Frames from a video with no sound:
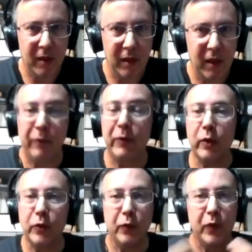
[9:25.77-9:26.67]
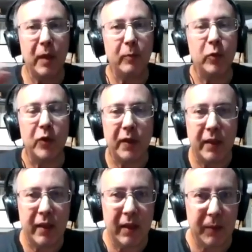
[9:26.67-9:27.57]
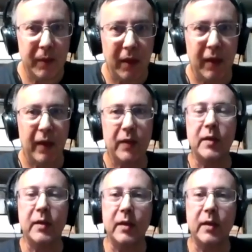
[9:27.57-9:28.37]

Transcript: las filosofías positivas,